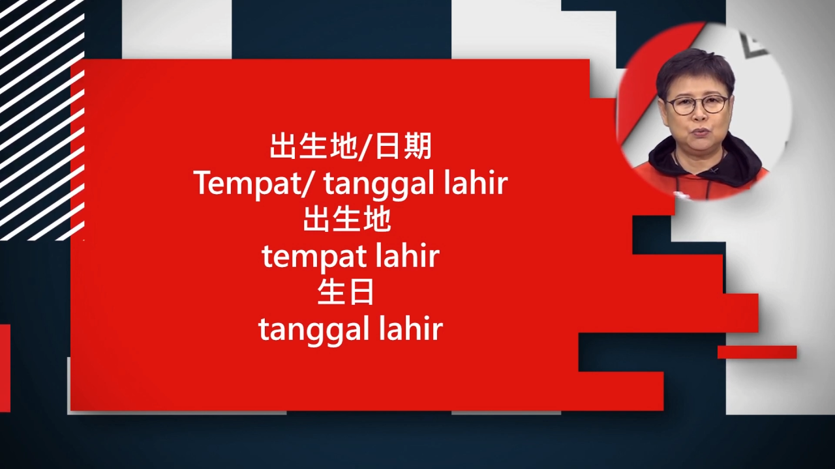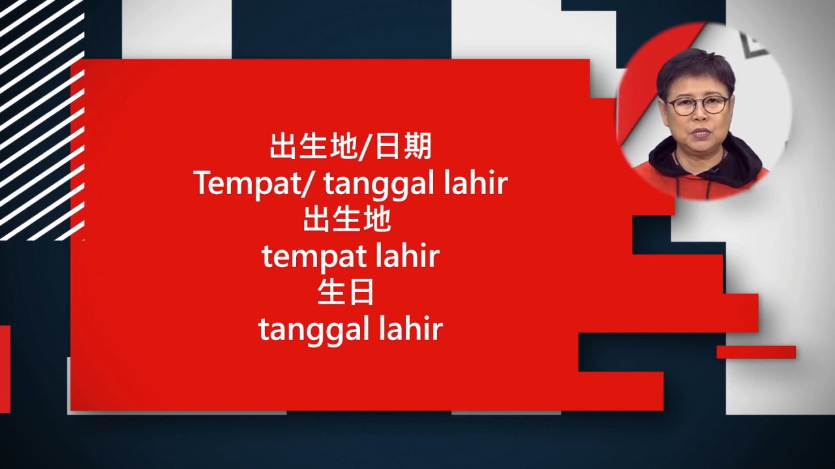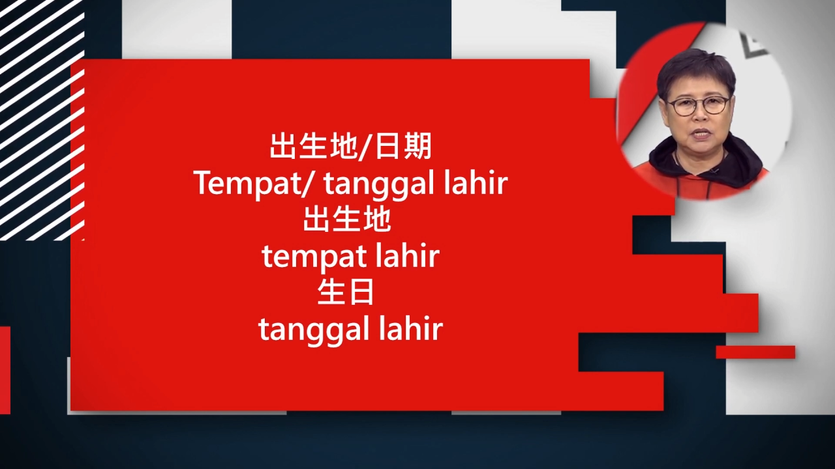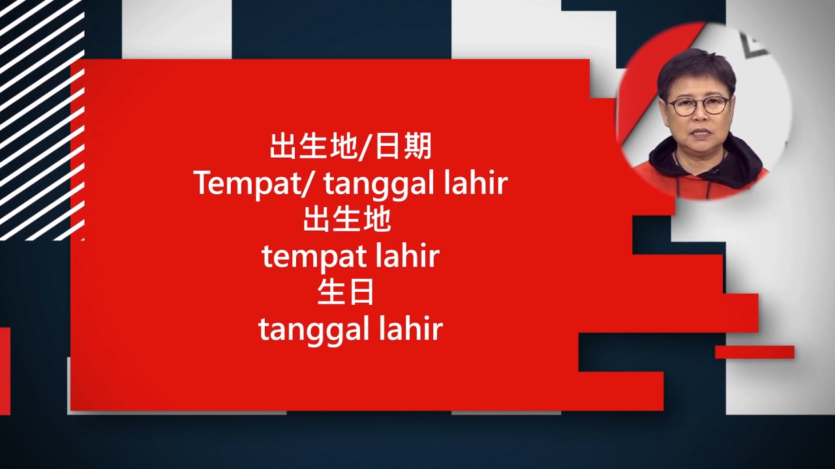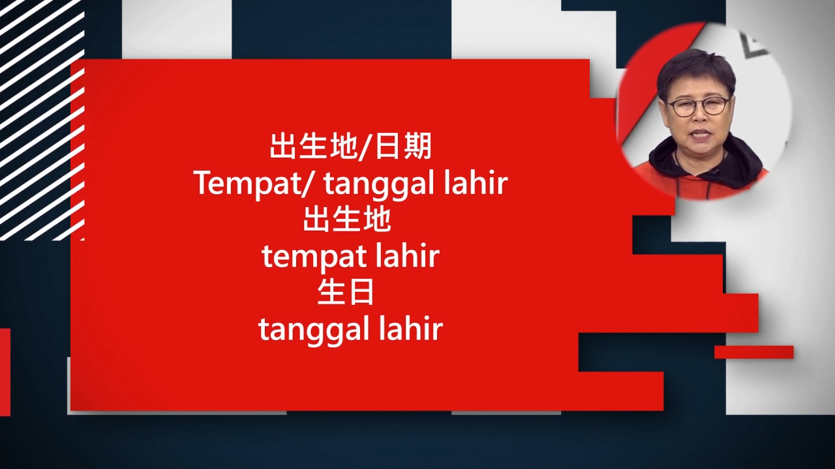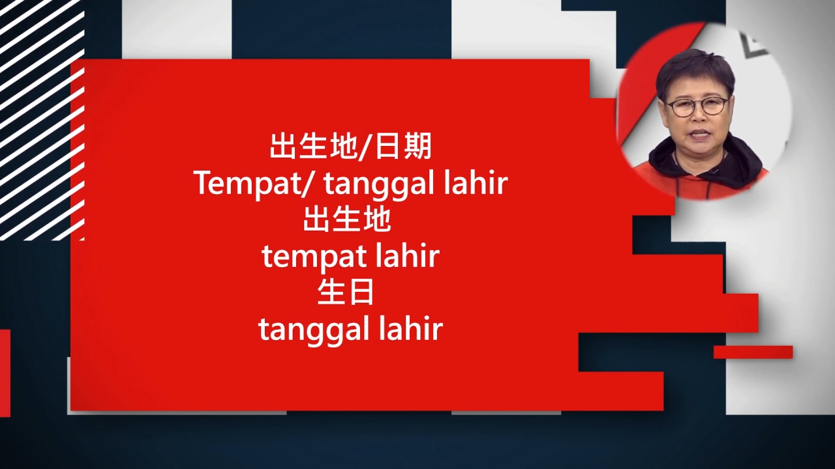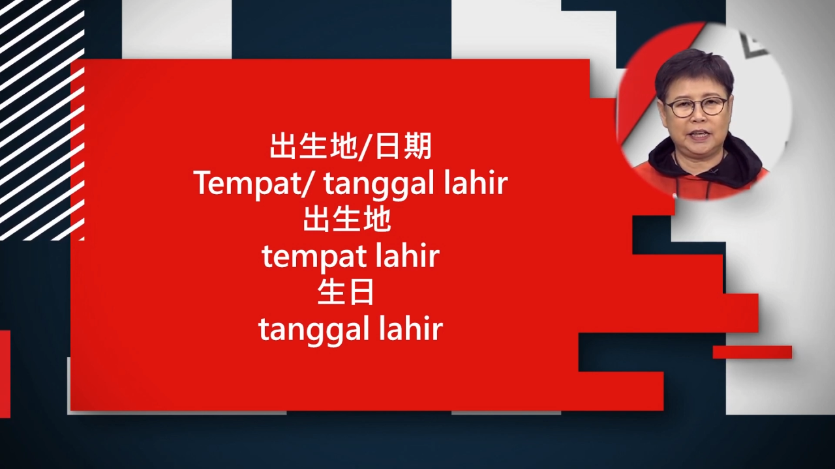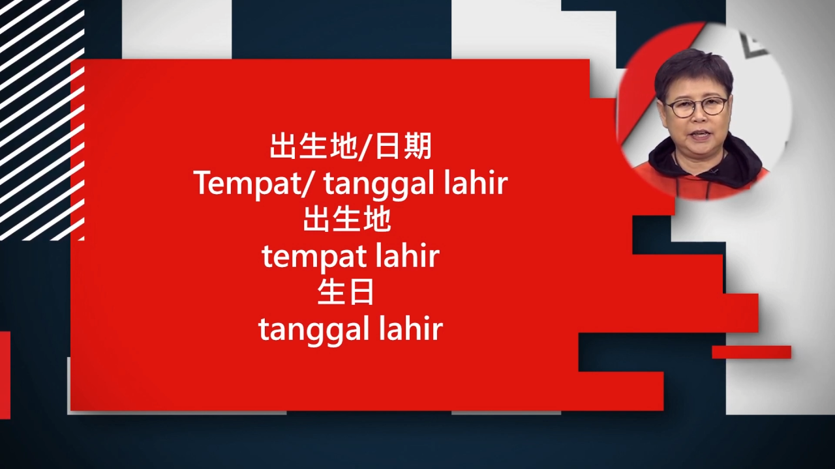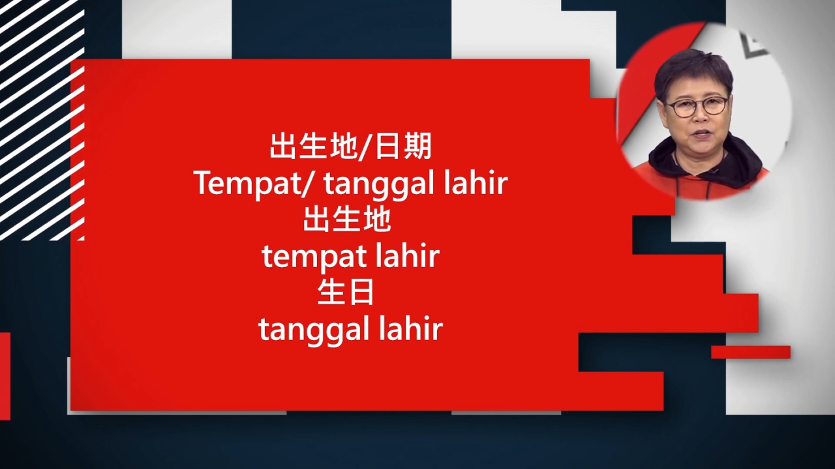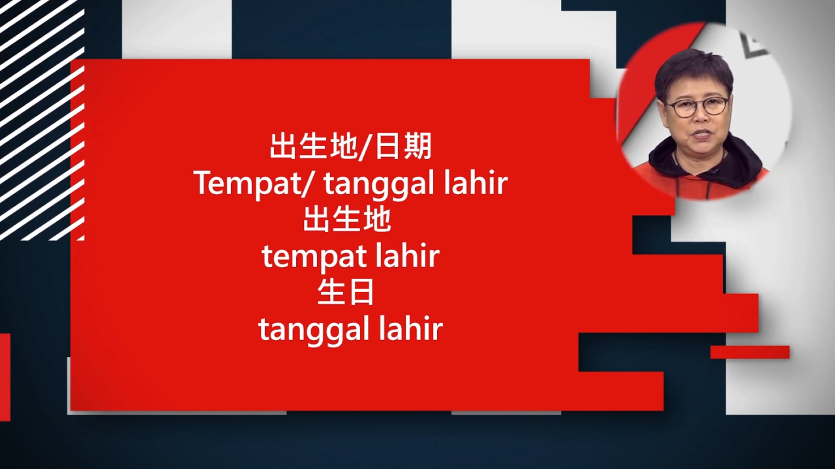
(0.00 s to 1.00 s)
出生
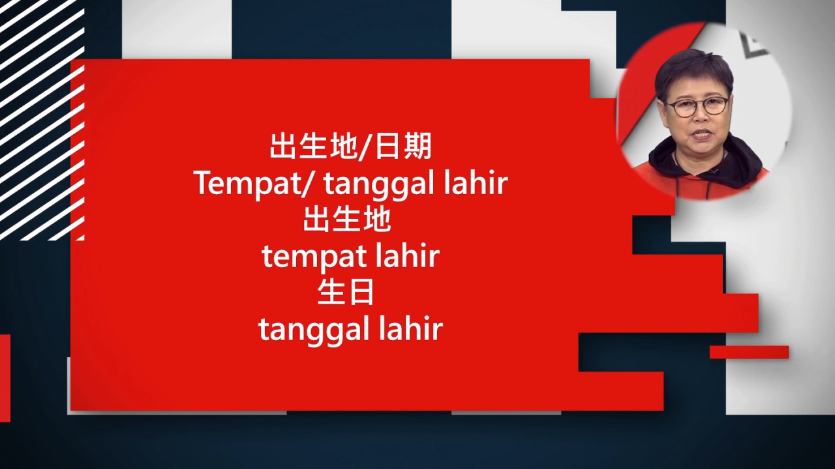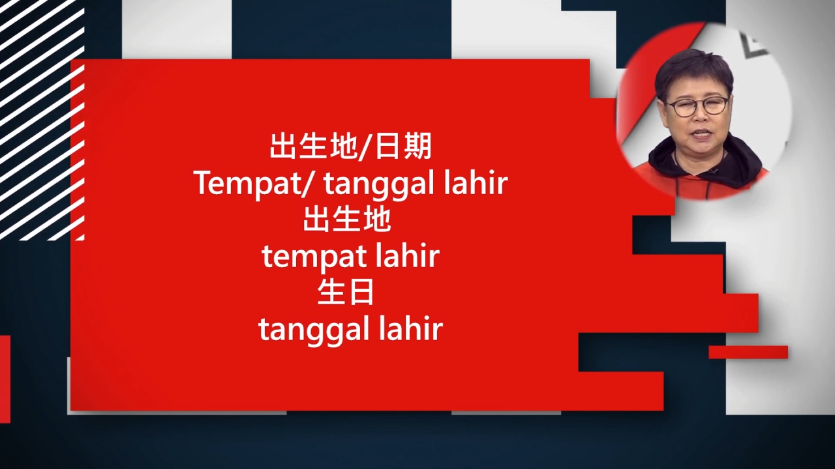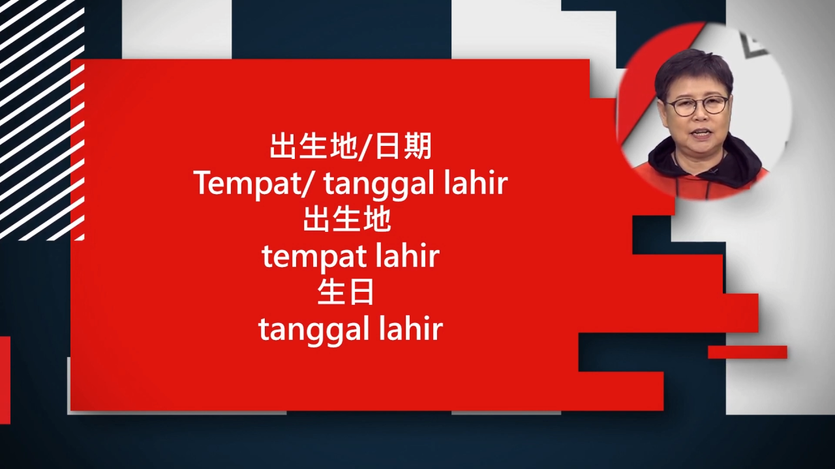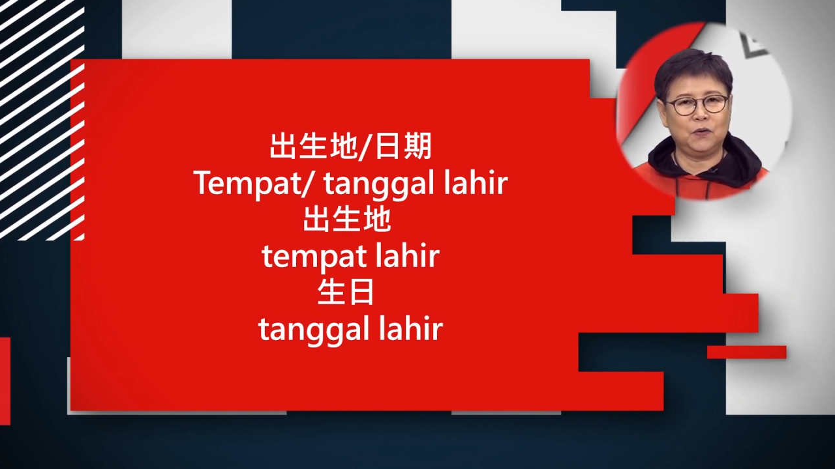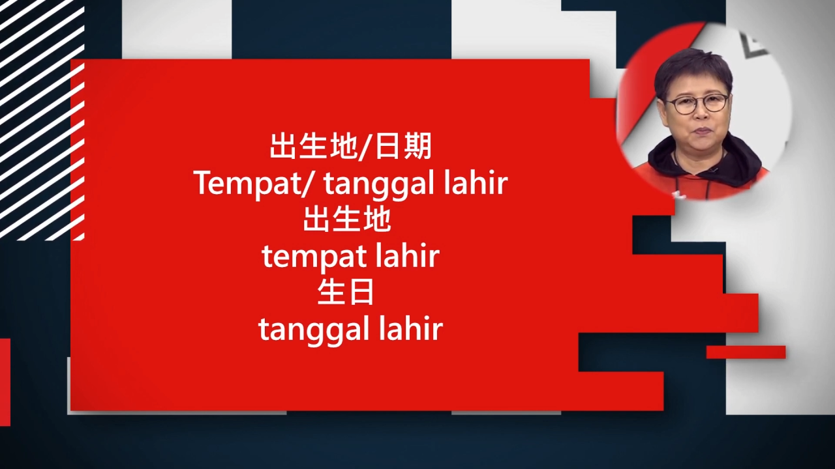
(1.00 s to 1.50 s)
地，也要写。